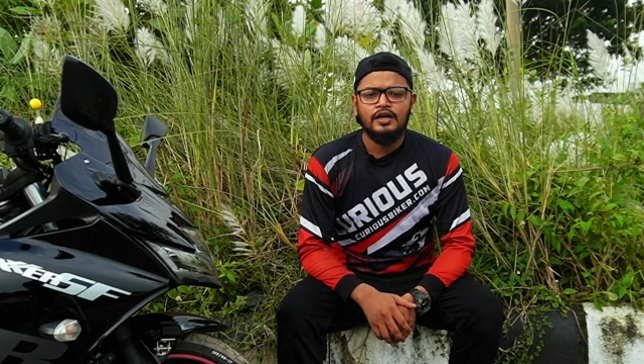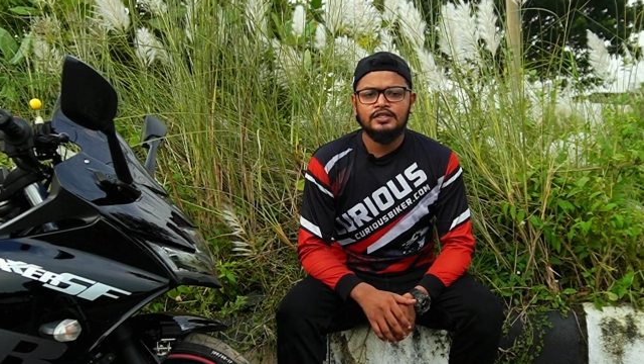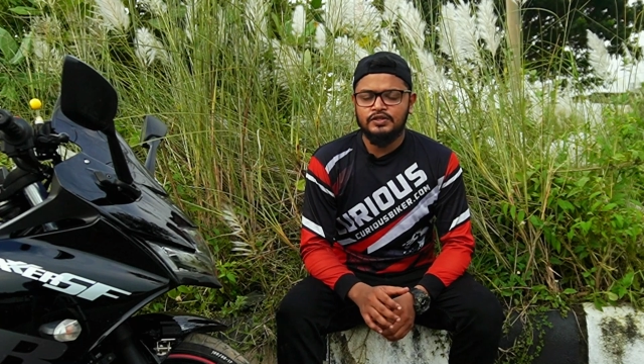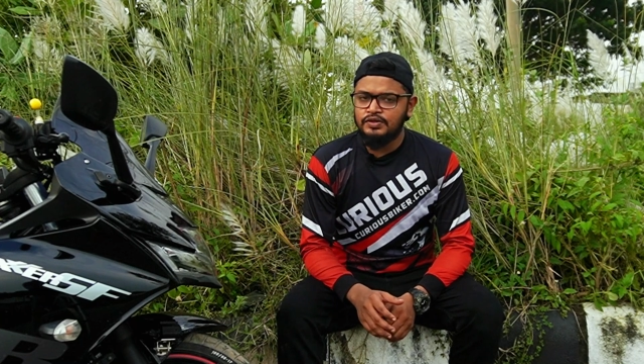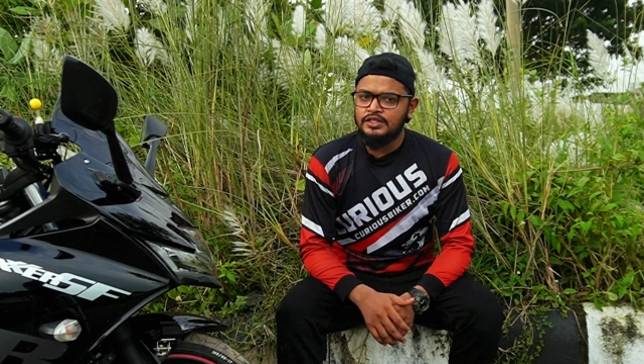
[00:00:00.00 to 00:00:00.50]

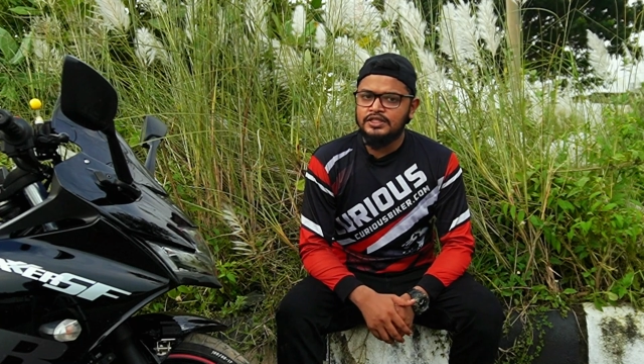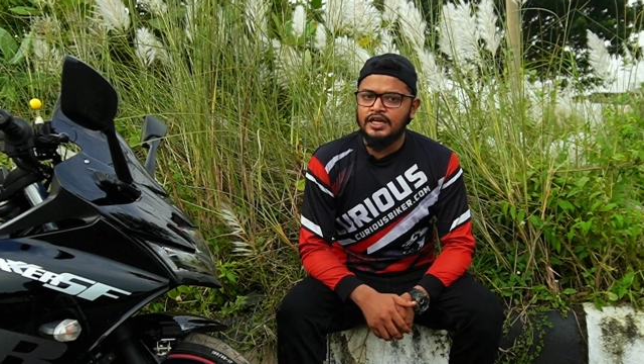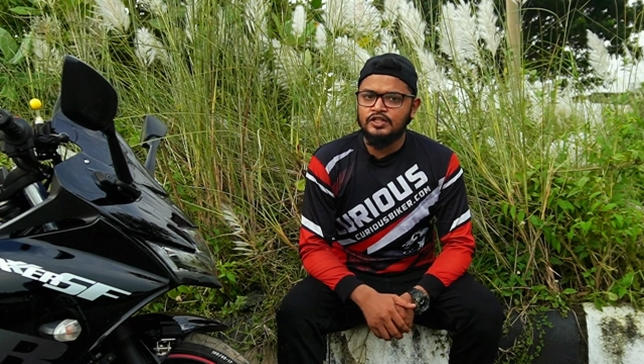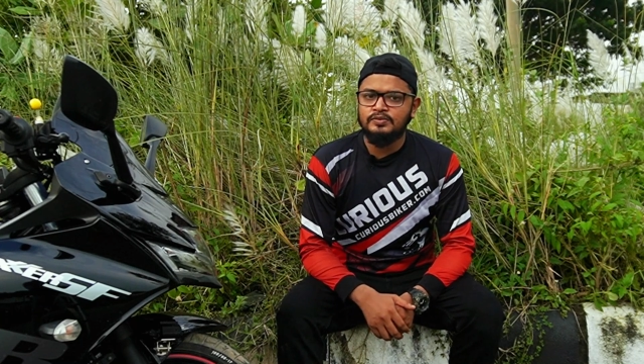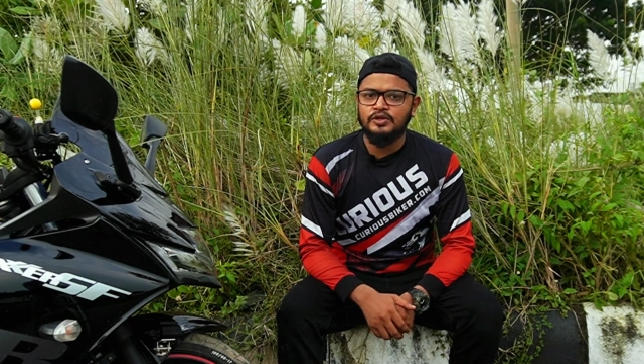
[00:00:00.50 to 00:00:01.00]
যেহেতু ইঞ্জিনটা
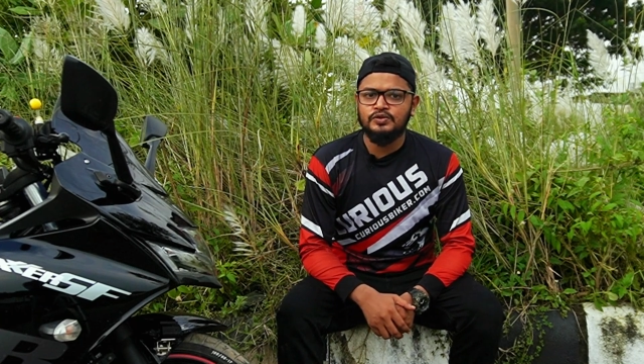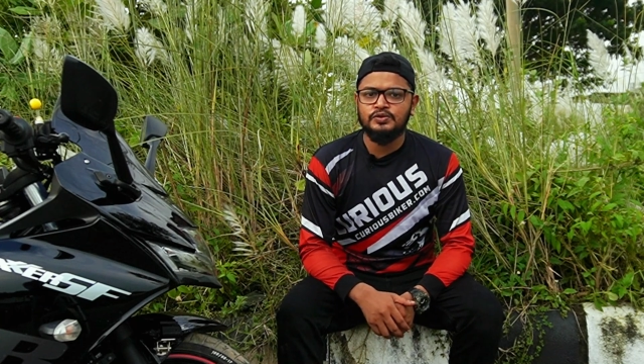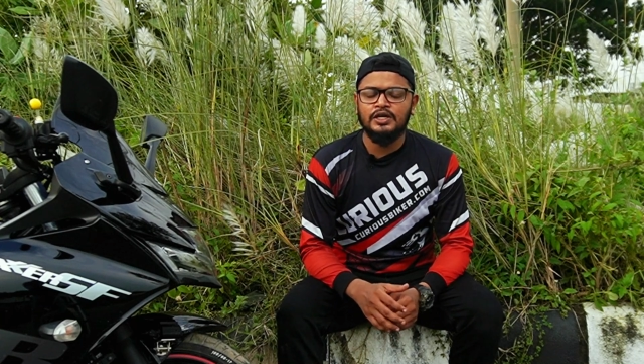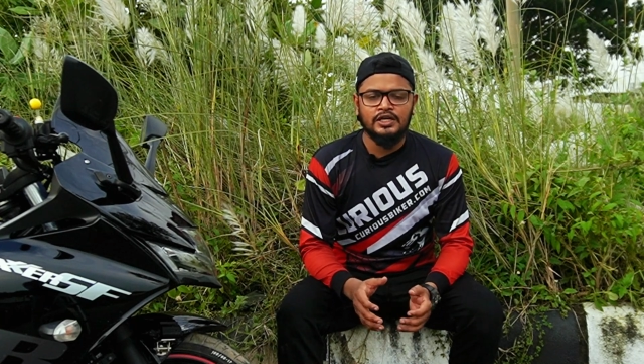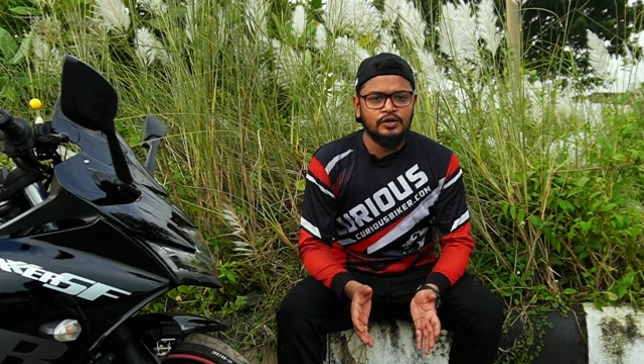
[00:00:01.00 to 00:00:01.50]
একদম
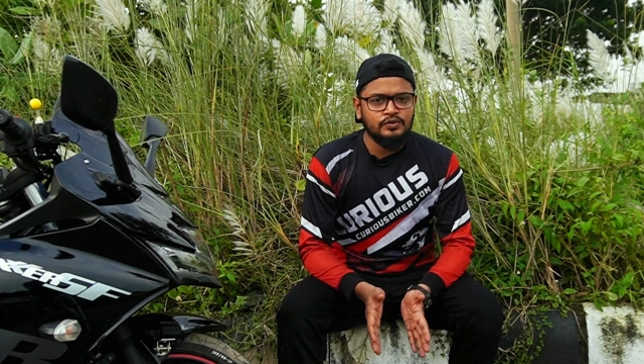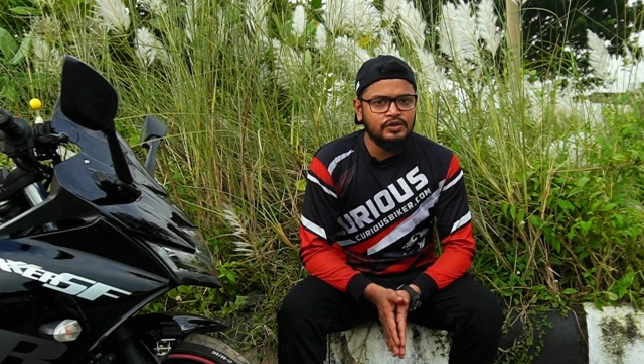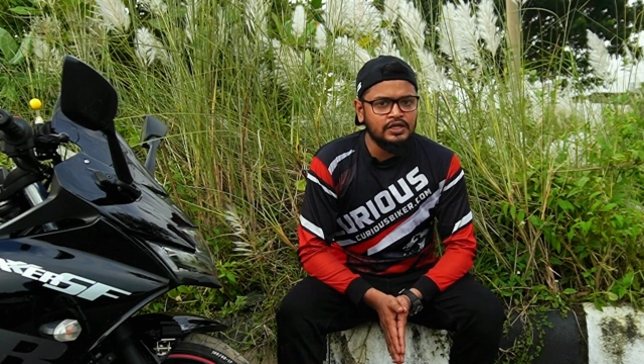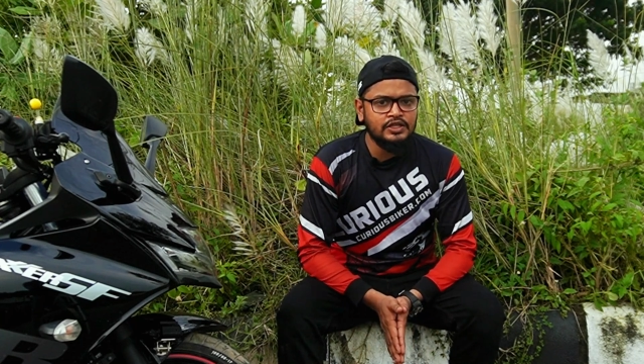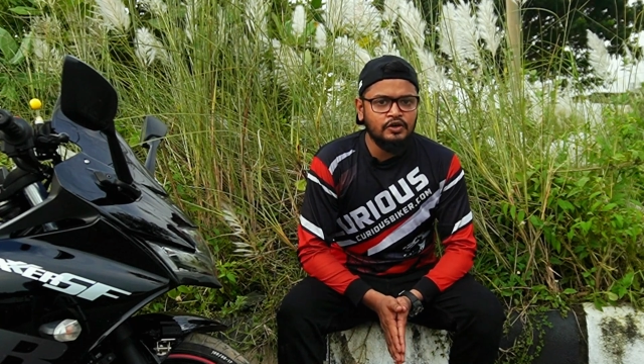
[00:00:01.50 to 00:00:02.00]
নতুন একটা
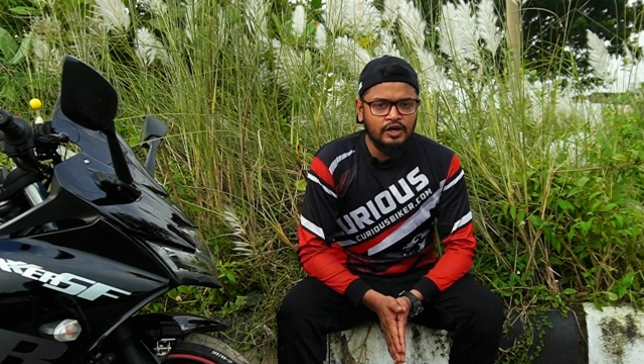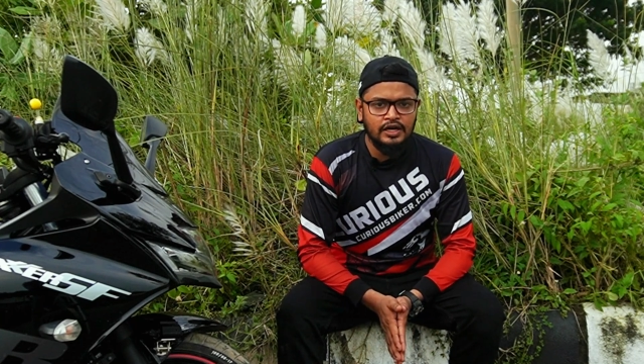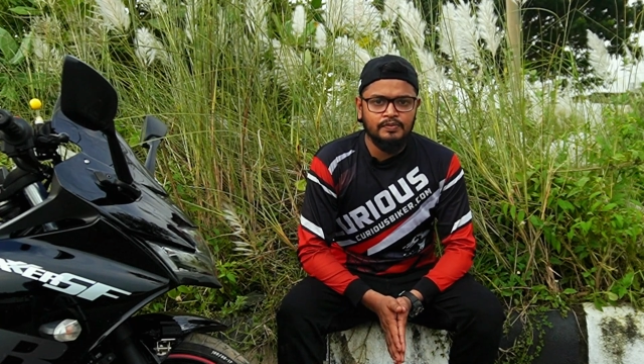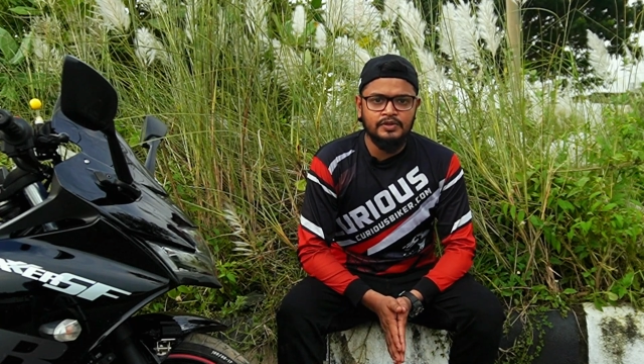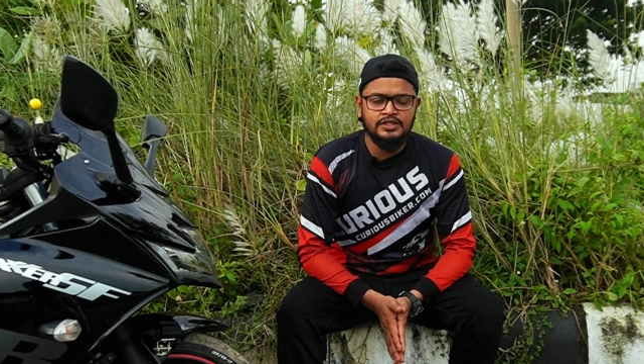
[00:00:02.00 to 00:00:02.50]
নতুন ইঞ্জিন অয়েল
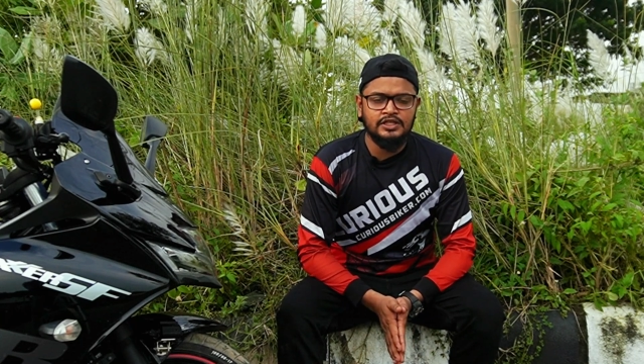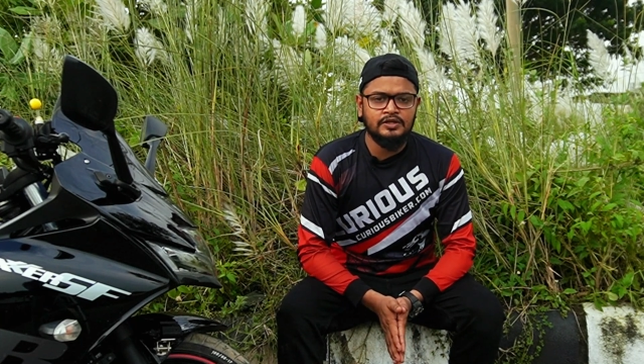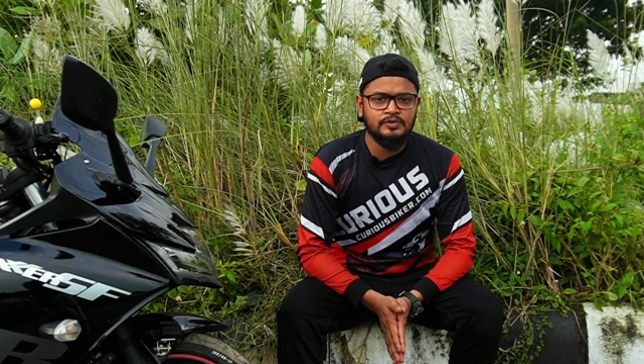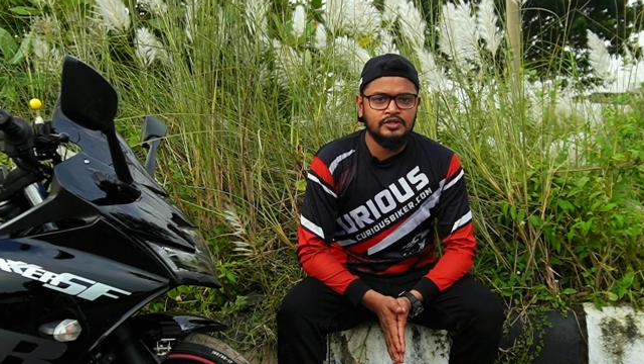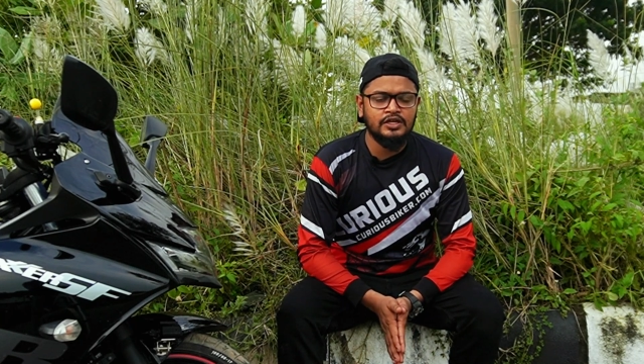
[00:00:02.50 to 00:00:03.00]
আপনি
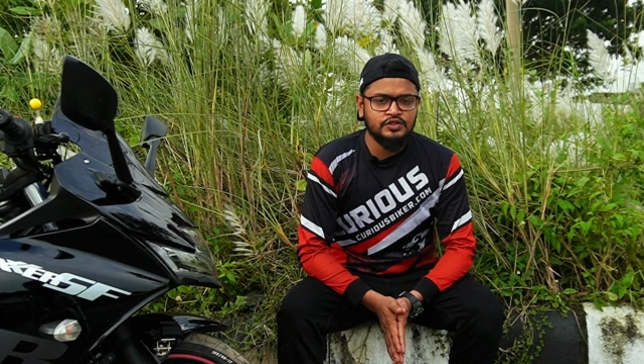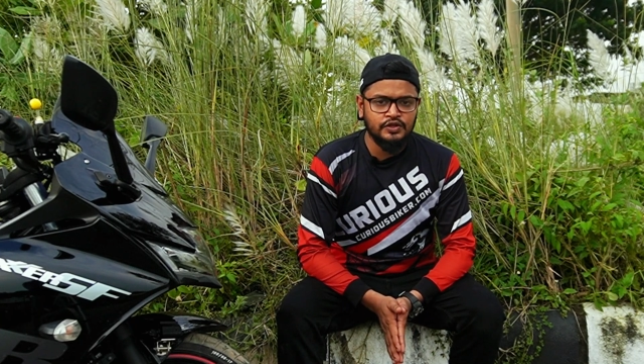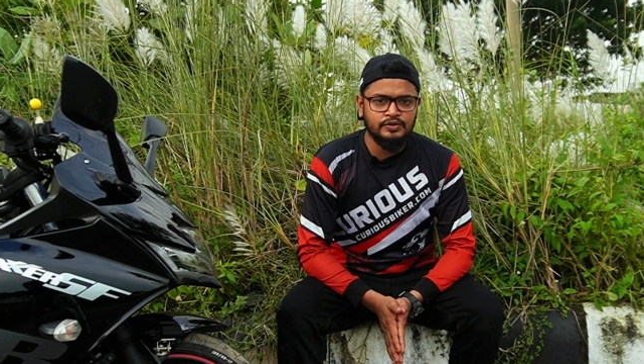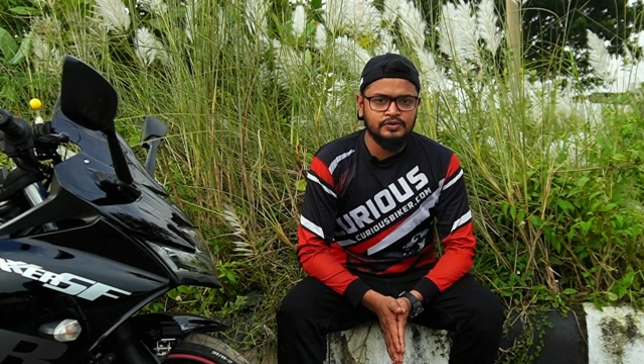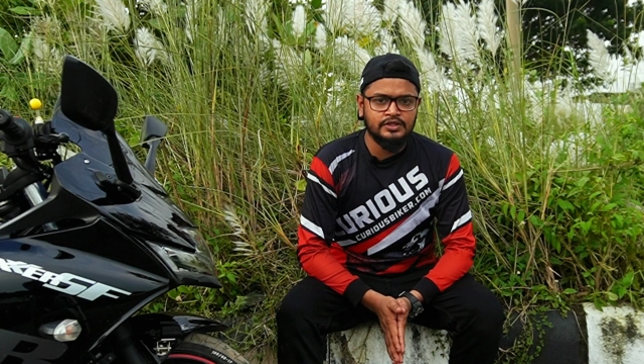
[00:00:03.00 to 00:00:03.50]
ইঞ্জিনের মধ্যে
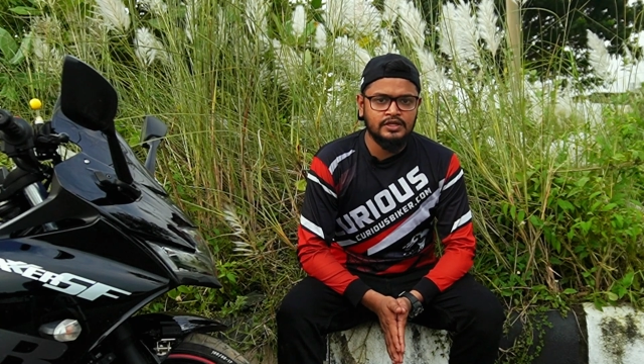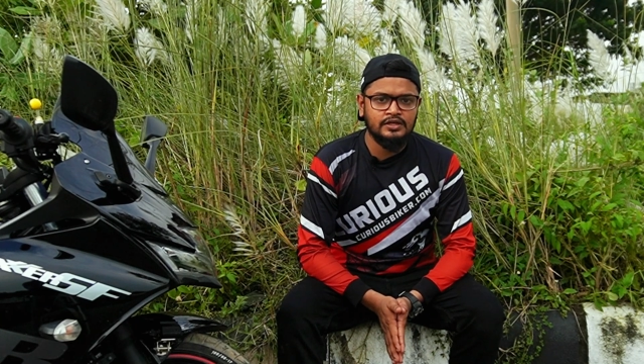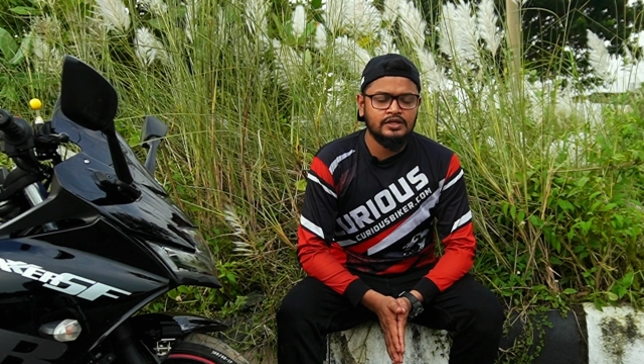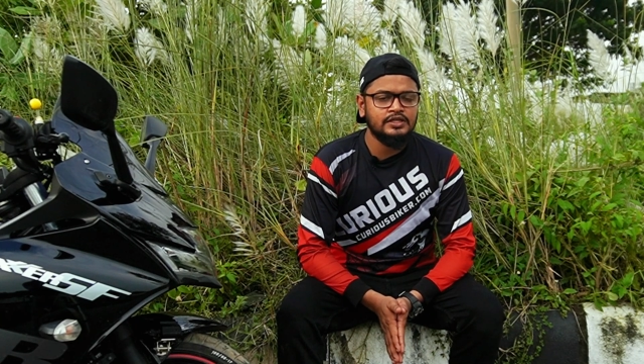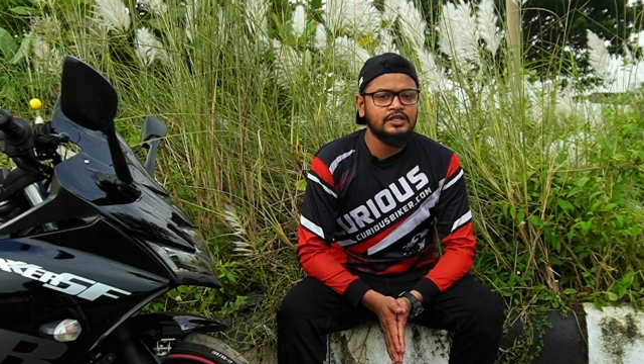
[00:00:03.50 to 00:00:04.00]
ইনস্টল করছেন
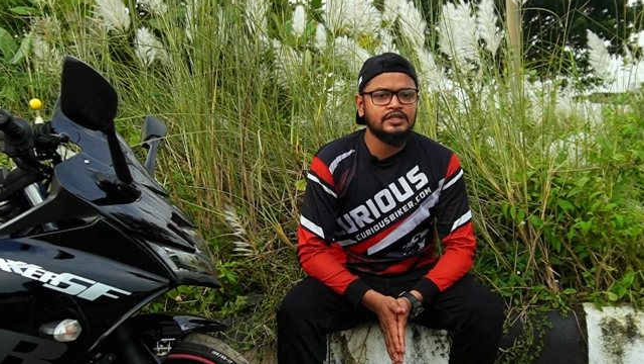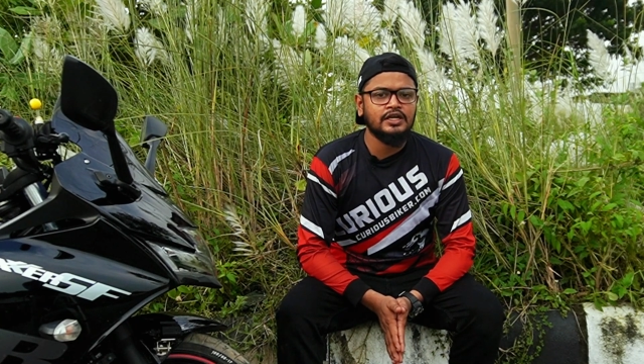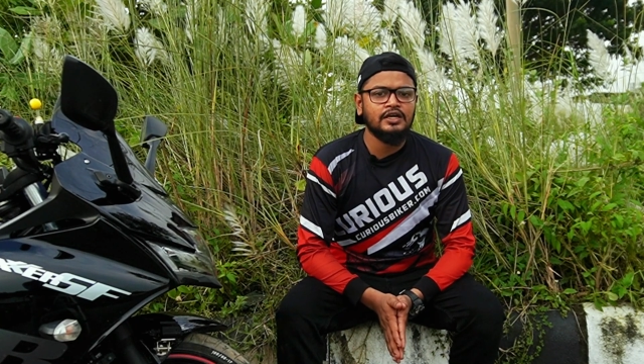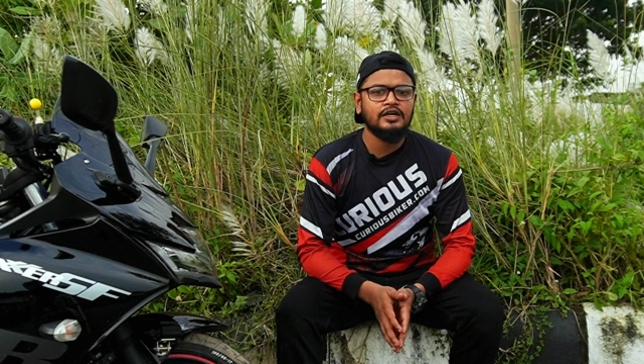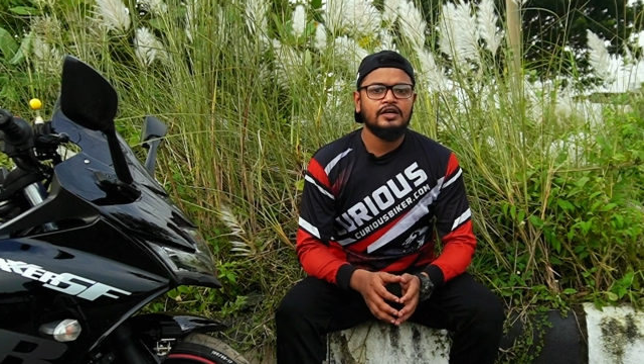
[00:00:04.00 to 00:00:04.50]
ইঞ্জিনটা